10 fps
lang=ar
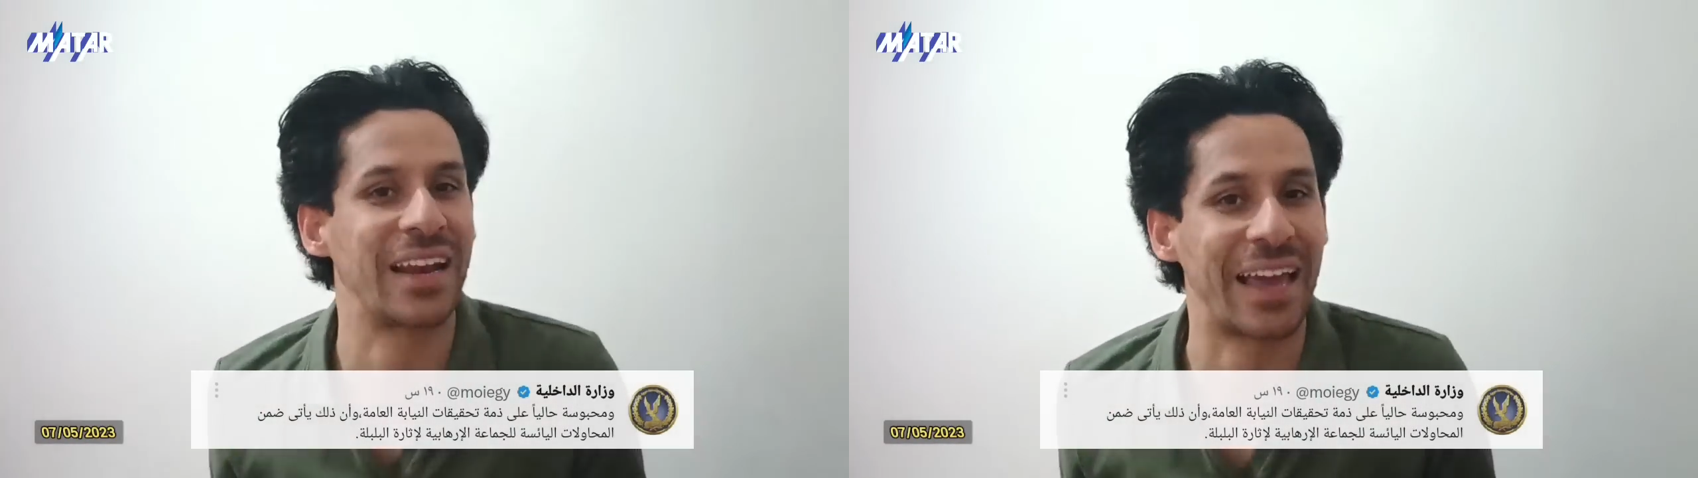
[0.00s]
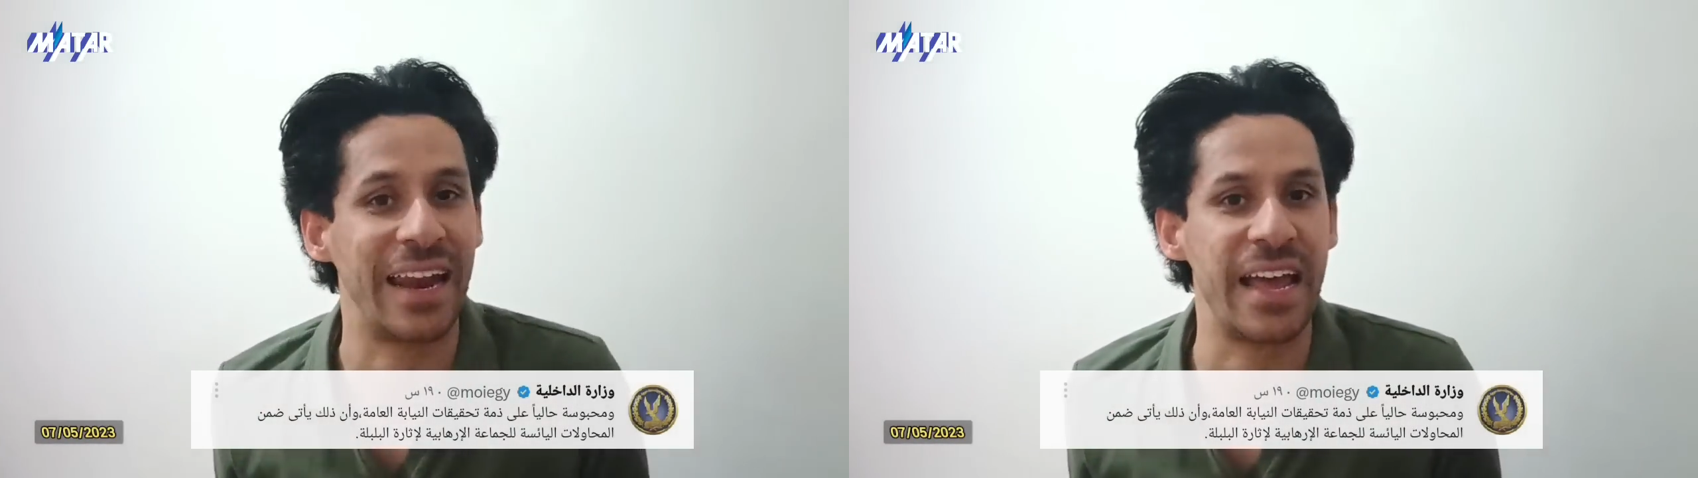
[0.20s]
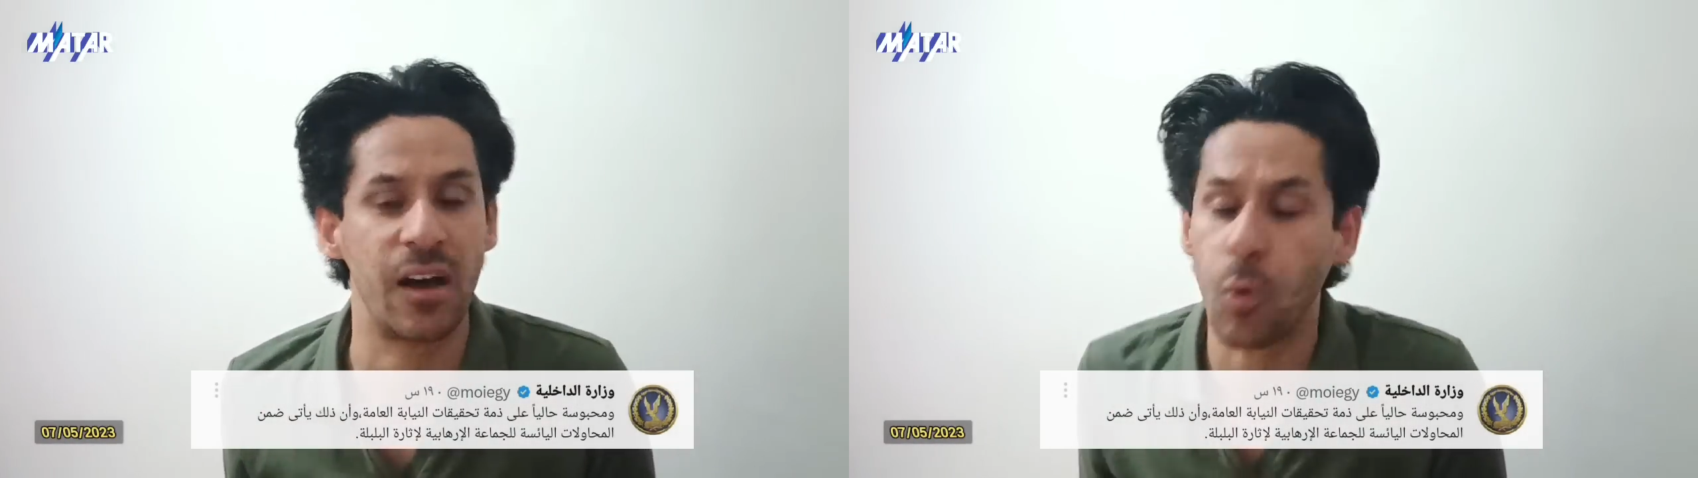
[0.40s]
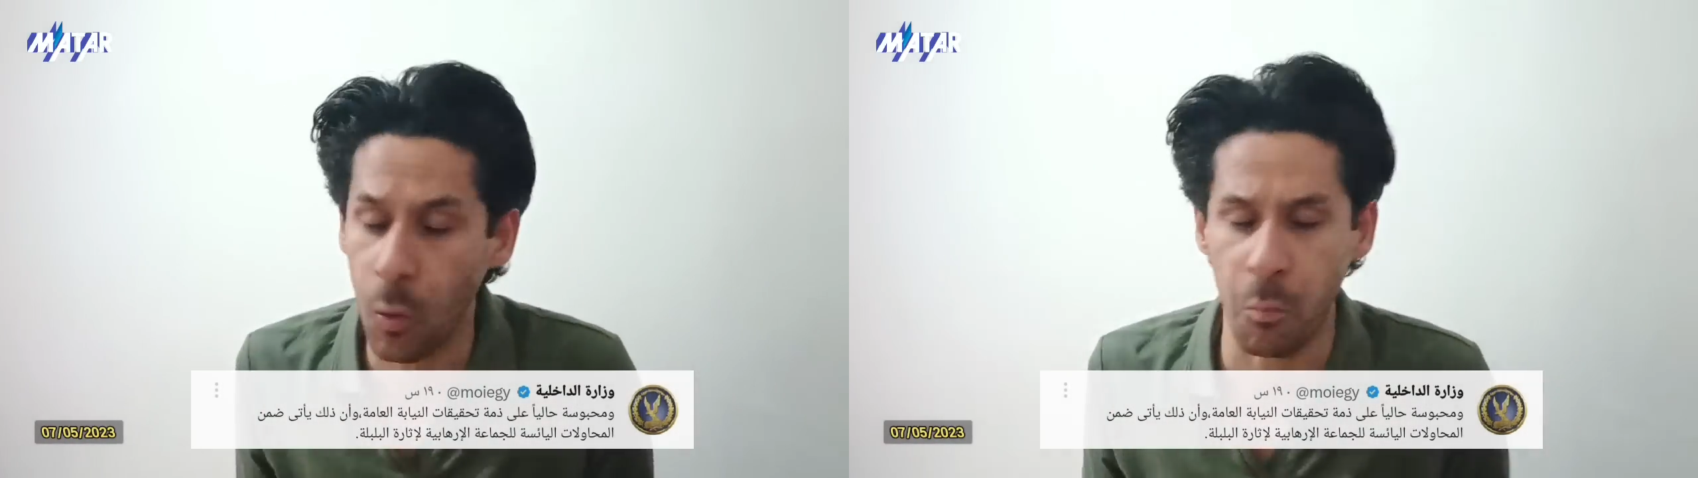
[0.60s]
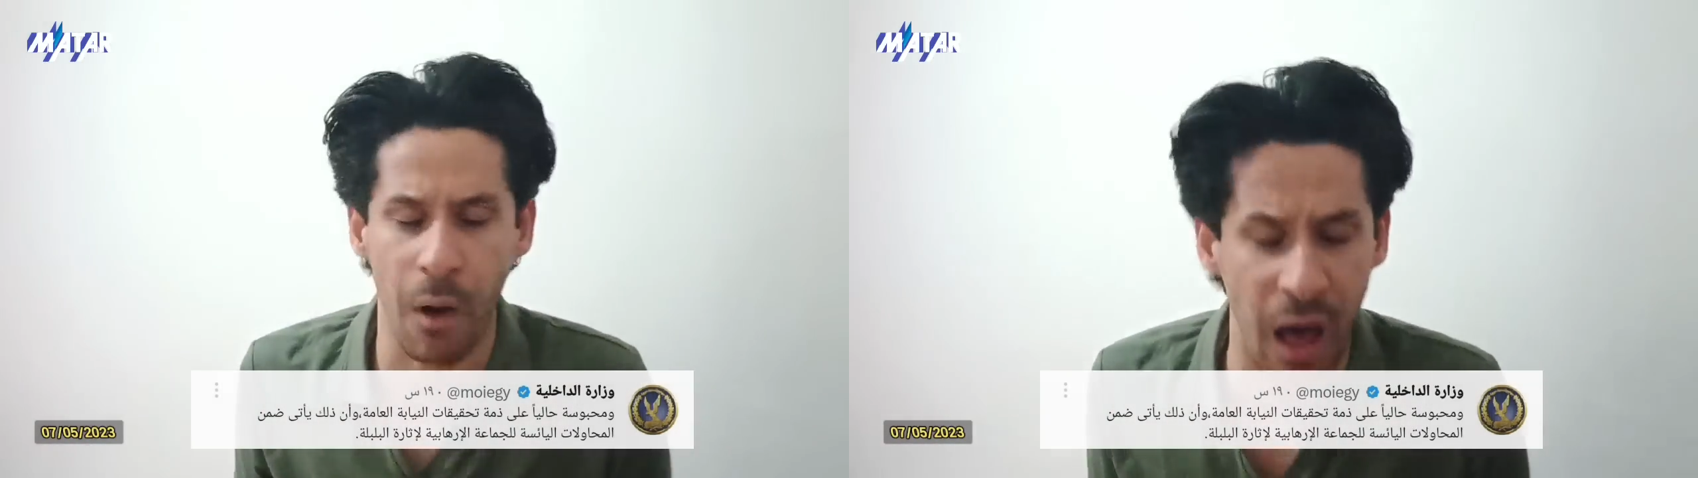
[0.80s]
الغلاء
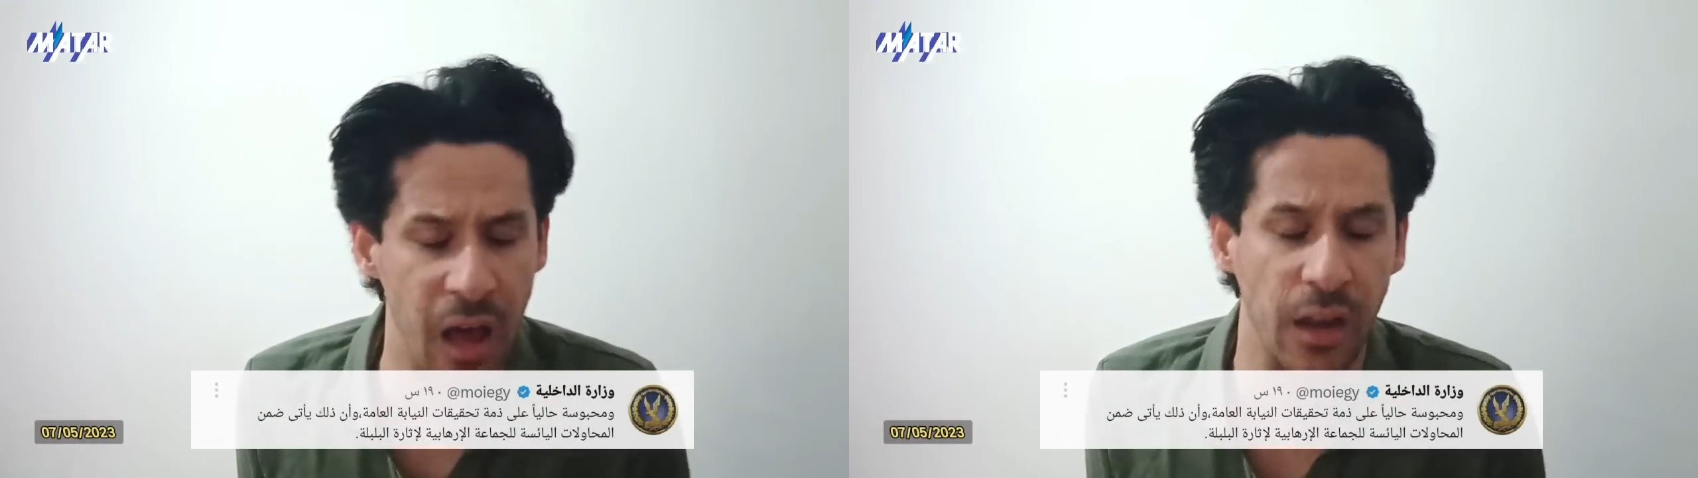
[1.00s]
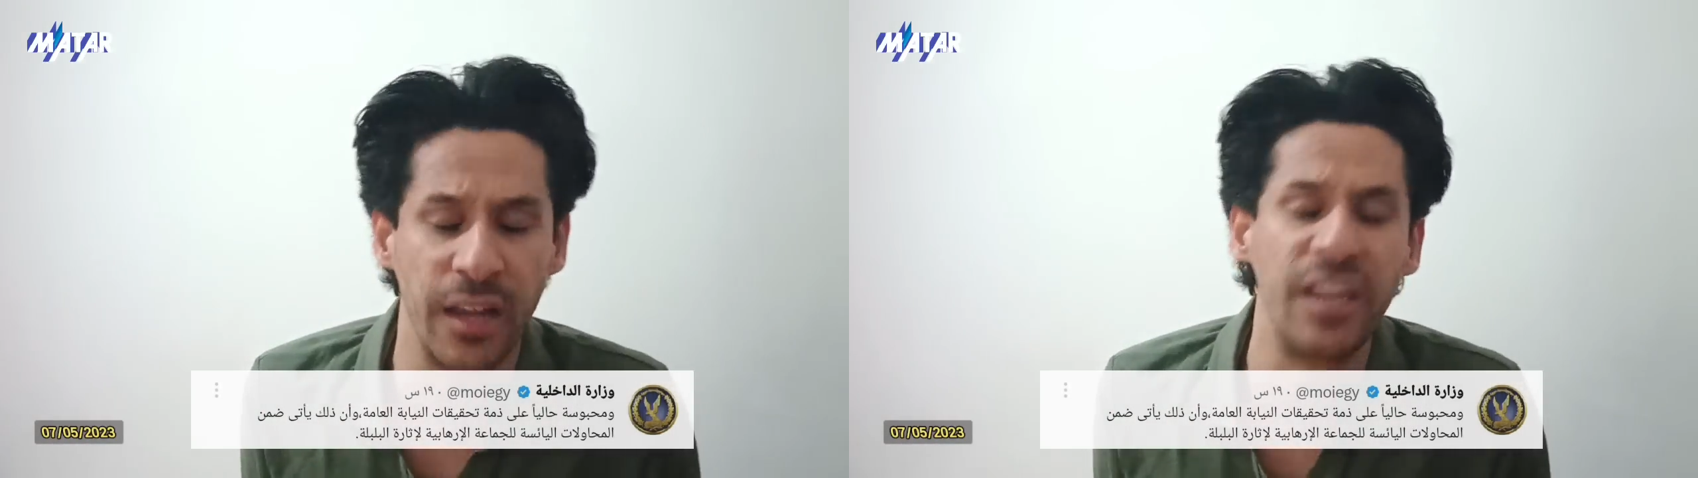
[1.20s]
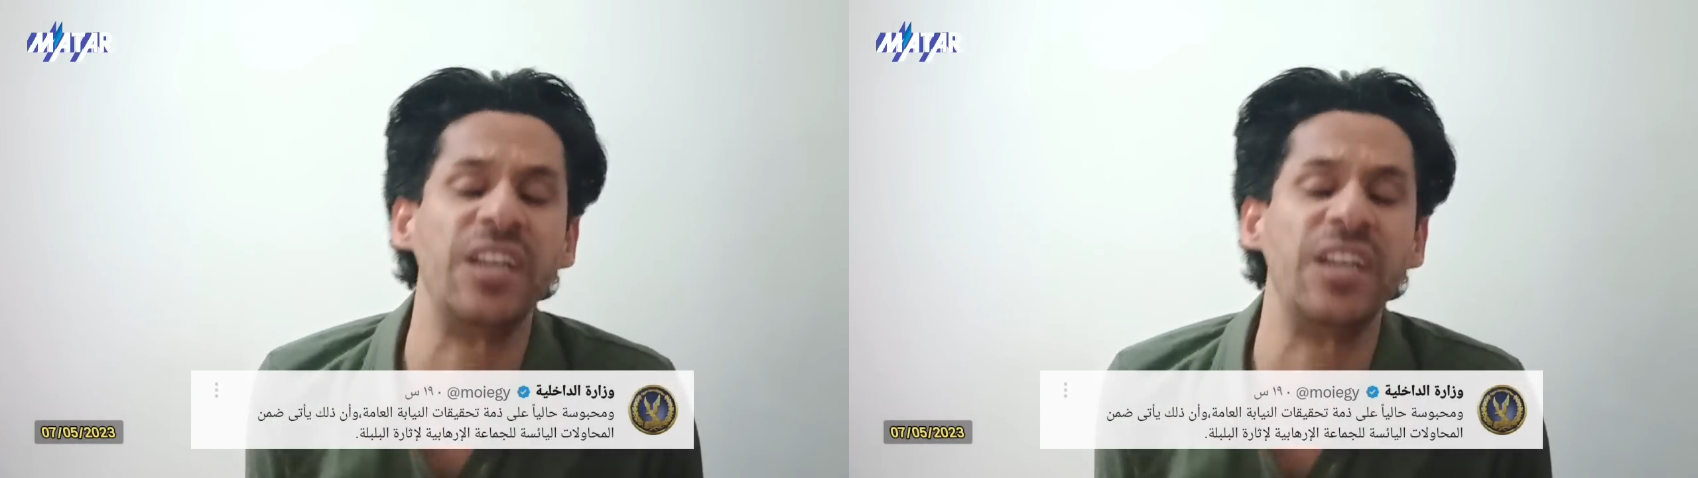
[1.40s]
امال